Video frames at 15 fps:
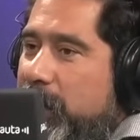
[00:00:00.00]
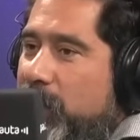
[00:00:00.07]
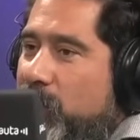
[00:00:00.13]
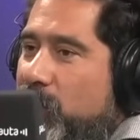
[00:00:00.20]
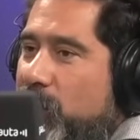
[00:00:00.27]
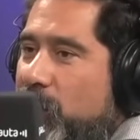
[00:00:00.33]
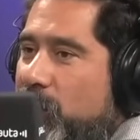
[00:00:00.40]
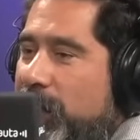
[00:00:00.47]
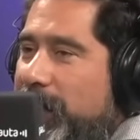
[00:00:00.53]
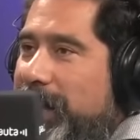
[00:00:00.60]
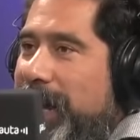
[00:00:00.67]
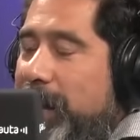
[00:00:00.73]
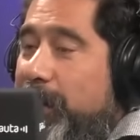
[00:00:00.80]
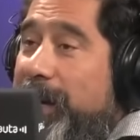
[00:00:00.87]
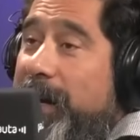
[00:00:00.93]
Yo creo que esta es
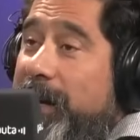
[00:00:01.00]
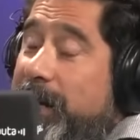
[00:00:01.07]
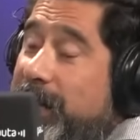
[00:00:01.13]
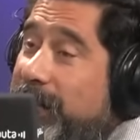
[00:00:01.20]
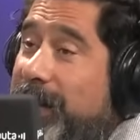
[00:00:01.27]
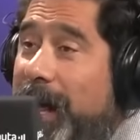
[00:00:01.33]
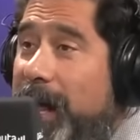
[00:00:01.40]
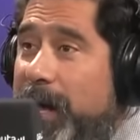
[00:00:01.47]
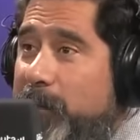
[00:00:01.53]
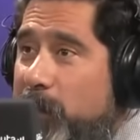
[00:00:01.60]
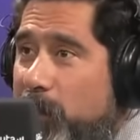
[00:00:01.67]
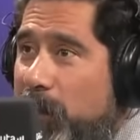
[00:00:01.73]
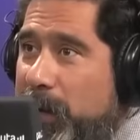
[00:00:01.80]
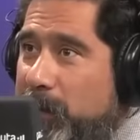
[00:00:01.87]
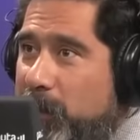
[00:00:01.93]
la marca registrada del
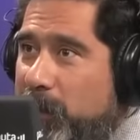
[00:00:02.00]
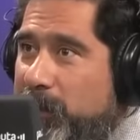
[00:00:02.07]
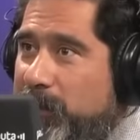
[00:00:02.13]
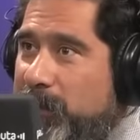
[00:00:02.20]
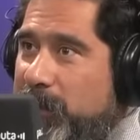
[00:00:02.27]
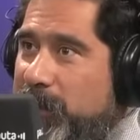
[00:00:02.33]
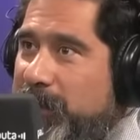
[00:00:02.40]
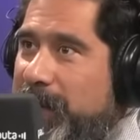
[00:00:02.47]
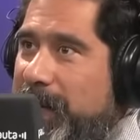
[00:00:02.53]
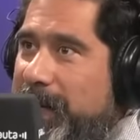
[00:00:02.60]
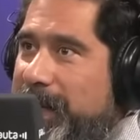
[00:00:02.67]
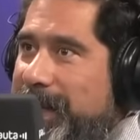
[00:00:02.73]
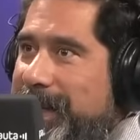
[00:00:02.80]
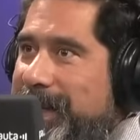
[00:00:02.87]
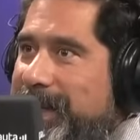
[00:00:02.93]
populismo. Mm. O sea,
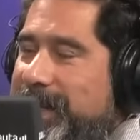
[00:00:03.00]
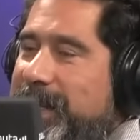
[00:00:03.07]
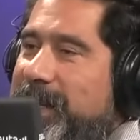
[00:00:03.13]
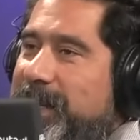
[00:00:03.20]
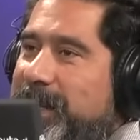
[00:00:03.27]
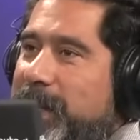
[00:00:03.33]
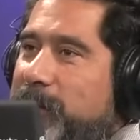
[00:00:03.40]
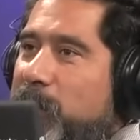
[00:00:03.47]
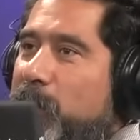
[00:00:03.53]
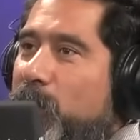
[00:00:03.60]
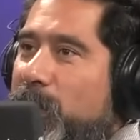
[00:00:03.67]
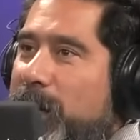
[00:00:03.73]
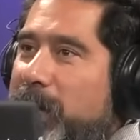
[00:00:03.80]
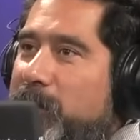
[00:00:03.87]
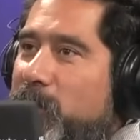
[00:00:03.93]
si el
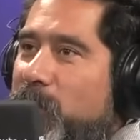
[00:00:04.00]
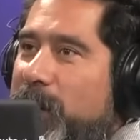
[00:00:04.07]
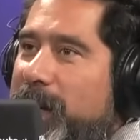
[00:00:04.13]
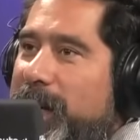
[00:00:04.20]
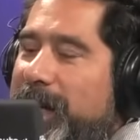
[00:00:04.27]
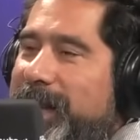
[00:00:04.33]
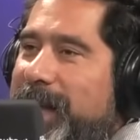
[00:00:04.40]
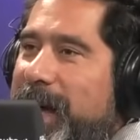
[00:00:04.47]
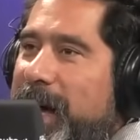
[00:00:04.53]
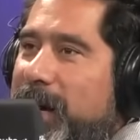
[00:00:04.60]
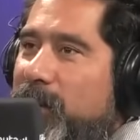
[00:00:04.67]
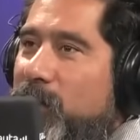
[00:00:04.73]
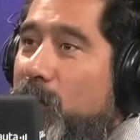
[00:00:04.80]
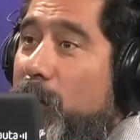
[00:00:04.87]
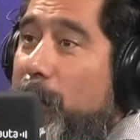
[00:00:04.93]
populismo es esta
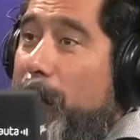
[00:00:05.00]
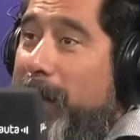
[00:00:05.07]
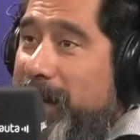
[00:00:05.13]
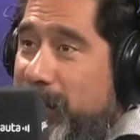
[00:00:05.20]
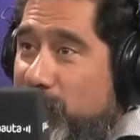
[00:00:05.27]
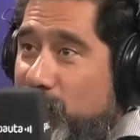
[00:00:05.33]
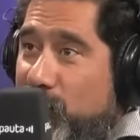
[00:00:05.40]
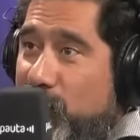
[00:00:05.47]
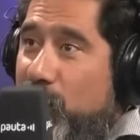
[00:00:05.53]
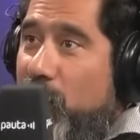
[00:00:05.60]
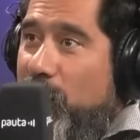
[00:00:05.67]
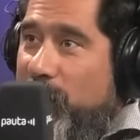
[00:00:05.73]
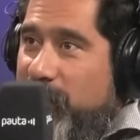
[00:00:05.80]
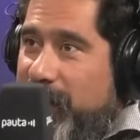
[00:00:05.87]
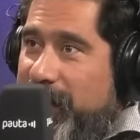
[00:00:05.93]

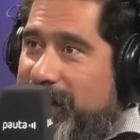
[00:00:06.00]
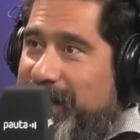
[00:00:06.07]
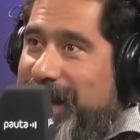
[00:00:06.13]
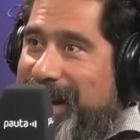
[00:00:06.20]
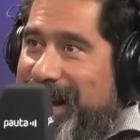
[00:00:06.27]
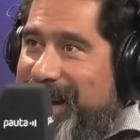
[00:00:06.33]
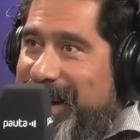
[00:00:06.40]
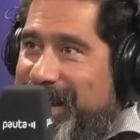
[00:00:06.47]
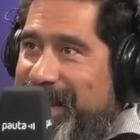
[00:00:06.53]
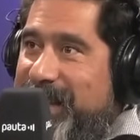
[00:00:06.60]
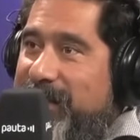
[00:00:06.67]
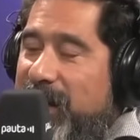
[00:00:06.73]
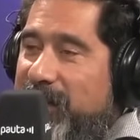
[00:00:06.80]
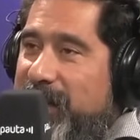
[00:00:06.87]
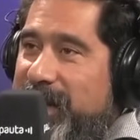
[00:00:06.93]
comprensión, esta
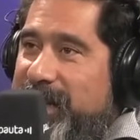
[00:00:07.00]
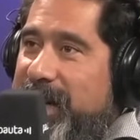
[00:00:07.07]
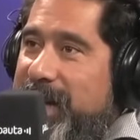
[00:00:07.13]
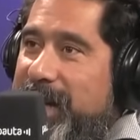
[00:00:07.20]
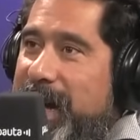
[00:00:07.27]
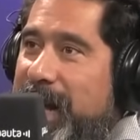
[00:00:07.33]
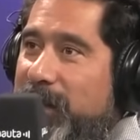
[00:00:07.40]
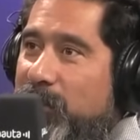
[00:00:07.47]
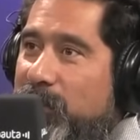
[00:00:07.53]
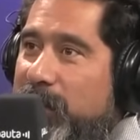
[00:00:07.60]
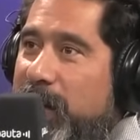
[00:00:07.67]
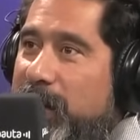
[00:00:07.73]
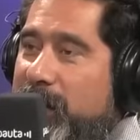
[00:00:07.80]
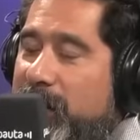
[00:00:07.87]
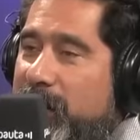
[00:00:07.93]
narrativa adversarial, donde
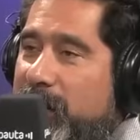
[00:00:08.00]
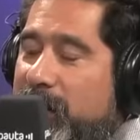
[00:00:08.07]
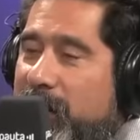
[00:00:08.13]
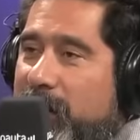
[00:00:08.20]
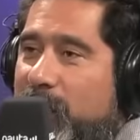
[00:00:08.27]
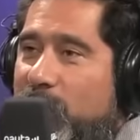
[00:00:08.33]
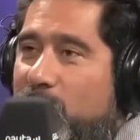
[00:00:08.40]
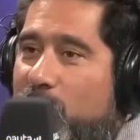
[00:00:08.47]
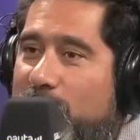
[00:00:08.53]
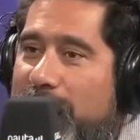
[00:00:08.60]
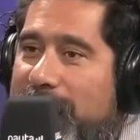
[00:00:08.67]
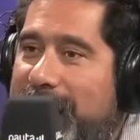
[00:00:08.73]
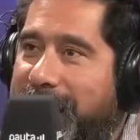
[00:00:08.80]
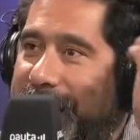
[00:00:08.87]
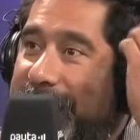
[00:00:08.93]
hay una
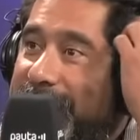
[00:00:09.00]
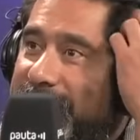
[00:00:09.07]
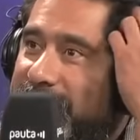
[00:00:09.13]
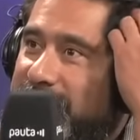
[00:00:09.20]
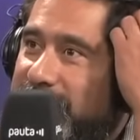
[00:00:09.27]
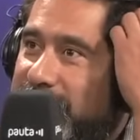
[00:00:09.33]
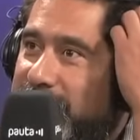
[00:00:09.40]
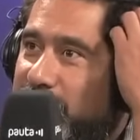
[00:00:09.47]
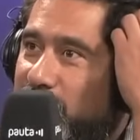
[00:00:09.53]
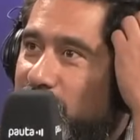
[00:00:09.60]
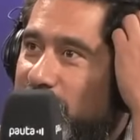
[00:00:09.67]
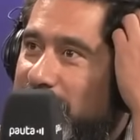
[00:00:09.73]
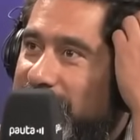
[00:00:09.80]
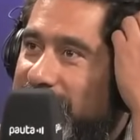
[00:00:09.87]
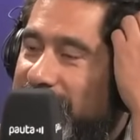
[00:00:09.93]
elite, ¿cierto?
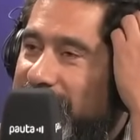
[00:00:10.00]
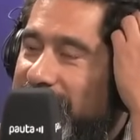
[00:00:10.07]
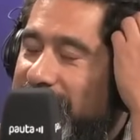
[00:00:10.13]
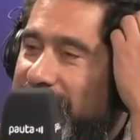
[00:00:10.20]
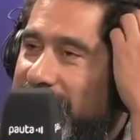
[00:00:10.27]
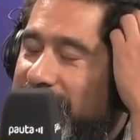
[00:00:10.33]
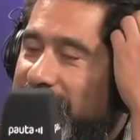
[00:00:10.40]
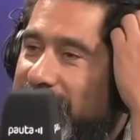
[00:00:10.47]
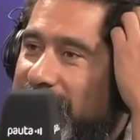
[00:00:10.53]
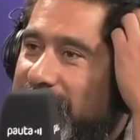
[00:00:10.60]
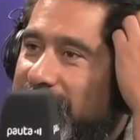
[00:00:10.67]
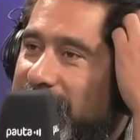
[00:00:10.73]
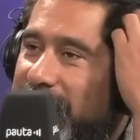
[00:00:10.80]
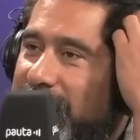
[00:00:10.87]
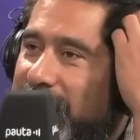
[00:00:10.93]
Que te quiere
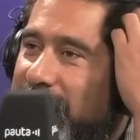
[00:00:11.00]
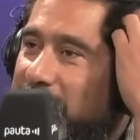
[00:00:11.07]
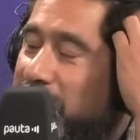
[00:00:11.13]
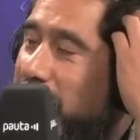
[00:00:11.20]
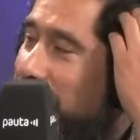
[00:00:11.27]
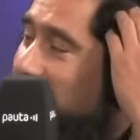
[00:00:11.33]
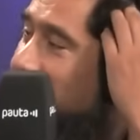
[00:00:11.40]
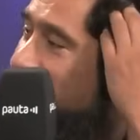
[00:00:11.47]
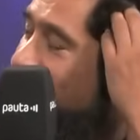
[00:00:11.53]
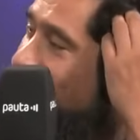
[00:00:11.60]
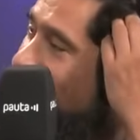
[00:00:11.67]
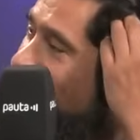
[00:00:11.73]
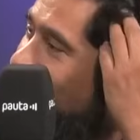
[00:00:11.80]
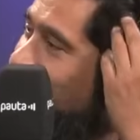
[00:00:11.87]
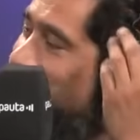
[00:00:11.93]
eh, embarrar,
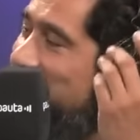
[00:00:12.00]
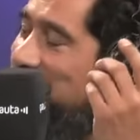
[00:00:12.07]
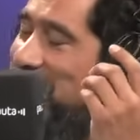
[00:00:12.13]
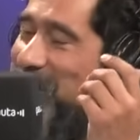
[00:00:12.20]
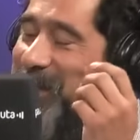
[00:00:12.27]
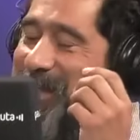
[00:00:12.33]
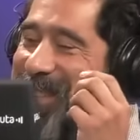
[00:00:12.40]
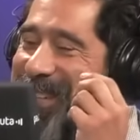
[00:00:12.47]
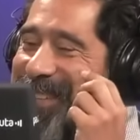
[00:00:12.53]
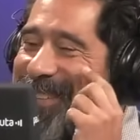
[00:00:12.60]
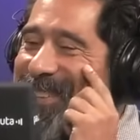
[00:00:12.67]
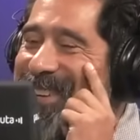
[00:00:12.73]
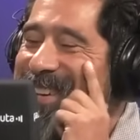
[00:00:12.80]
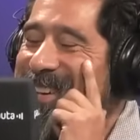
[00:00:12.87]
como decíamos, ¿cierto?